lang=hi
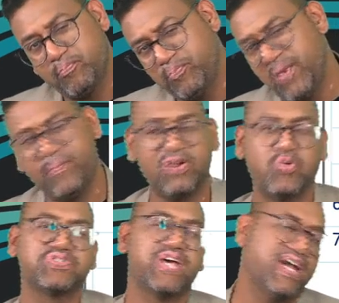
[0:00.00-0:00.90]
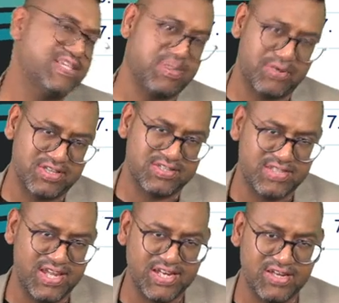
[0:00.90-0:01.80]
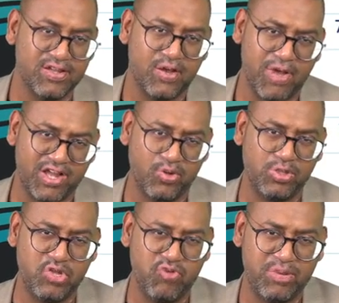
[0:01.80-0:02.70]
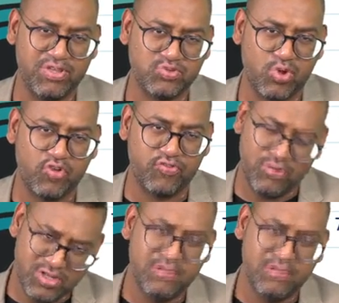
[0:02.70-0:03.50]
पेपर हो जाएगा जबरदस्त ठीक है जी बाकी ऑल दी वेरी बेस्ट टू ऑल ऑफ यू